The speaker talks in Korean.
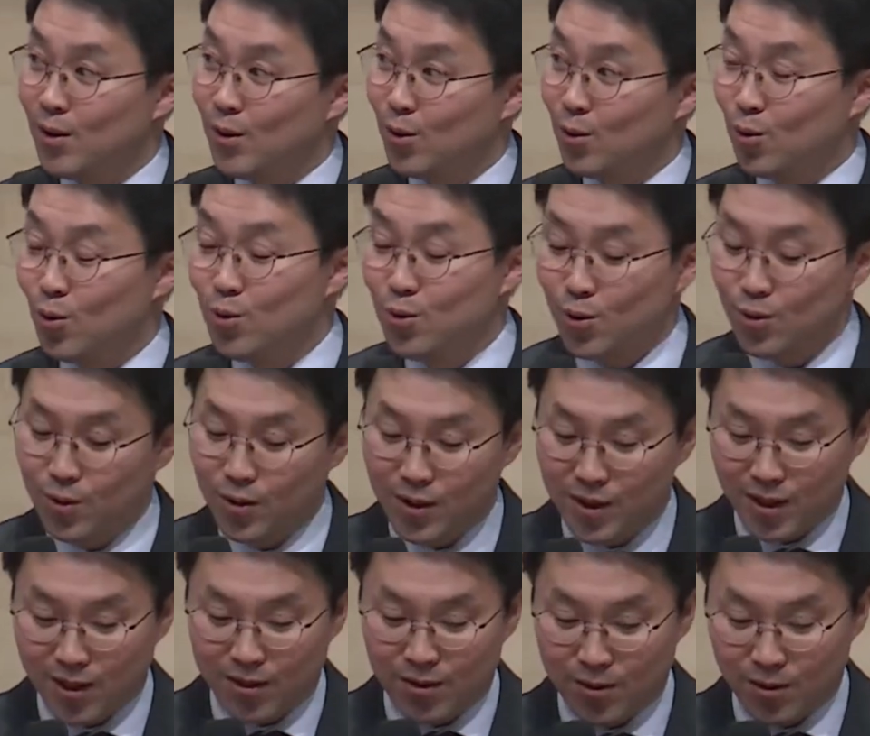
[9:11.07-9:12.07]
논조는
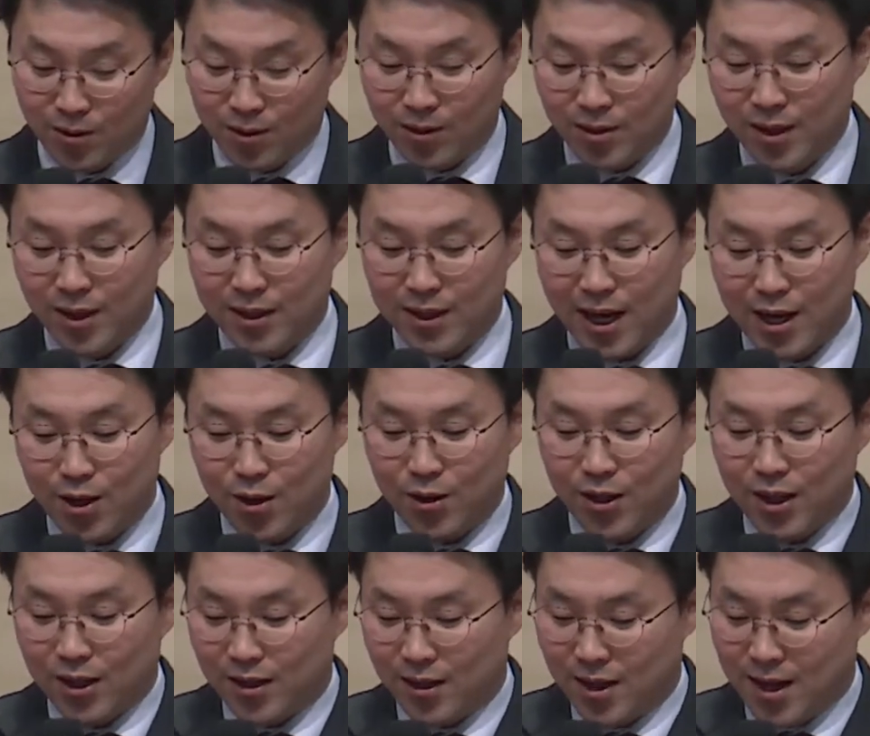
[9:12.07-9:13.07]
이제 그것이
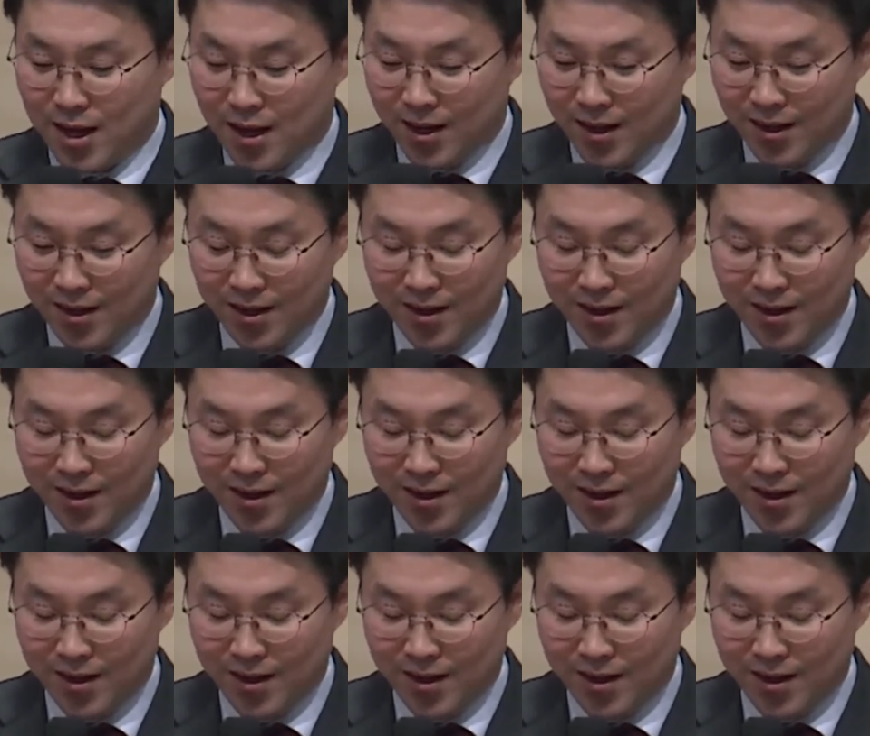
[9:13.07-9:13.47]
자격이 있다.